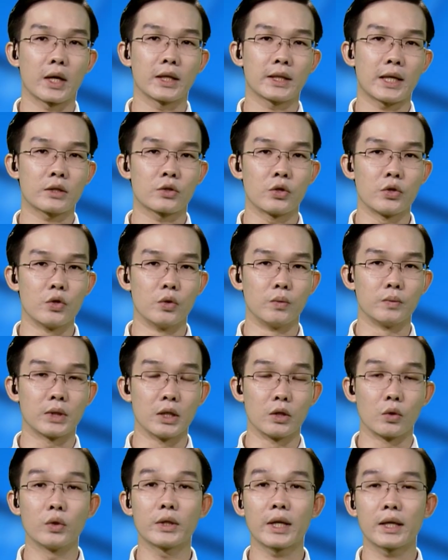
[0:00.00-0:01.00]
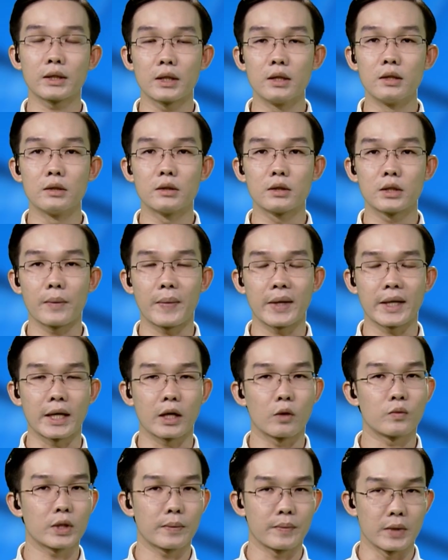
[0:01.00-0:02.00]
khai thác sử dụng từ cuối tháng 4 năm
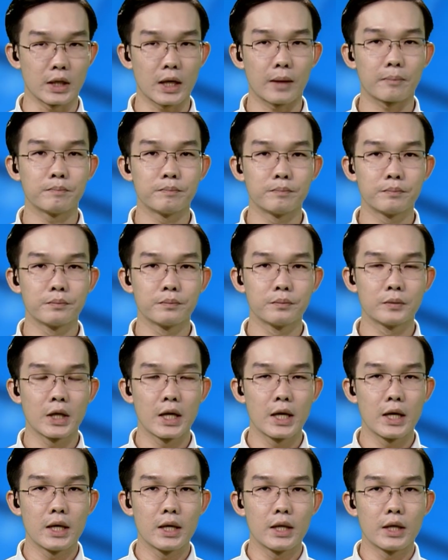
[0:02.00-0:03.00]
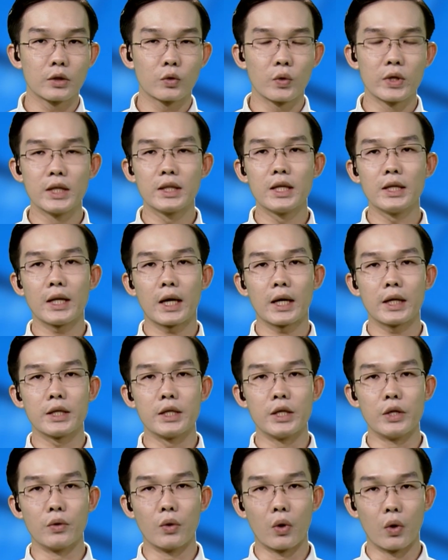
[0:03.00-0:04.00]
2015. Tuy nhiên đến nay,
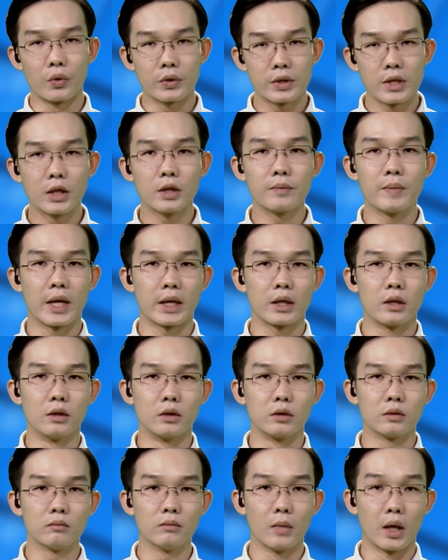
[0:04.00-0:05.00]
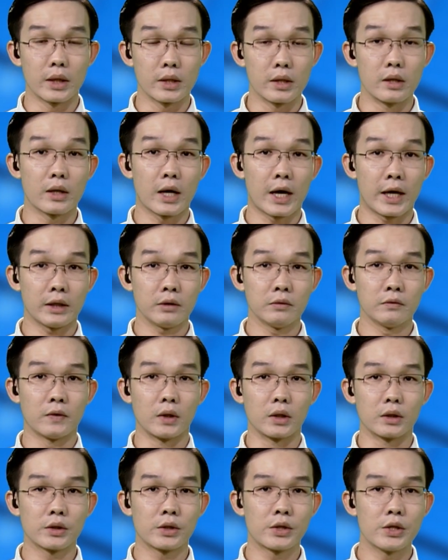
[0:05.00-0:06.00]
nhiều hộ dân bị ảnh hưởng bởi dự án
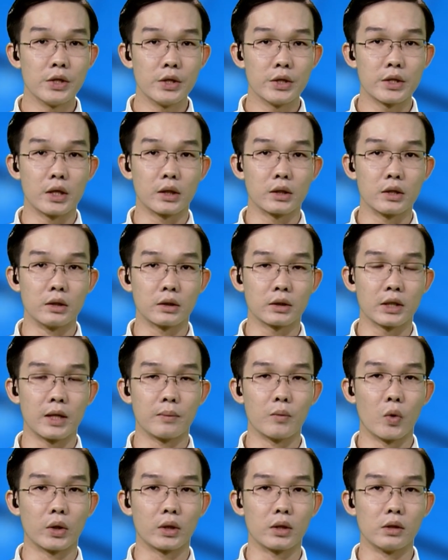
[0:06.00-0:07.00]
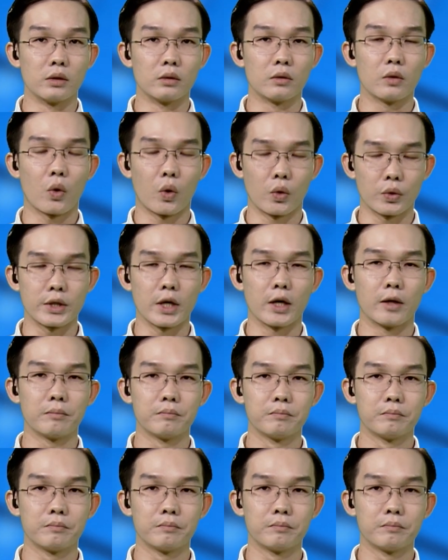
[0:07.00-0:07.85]
vẫn chưa nhận được tiền bồi thường, hỗ trợ.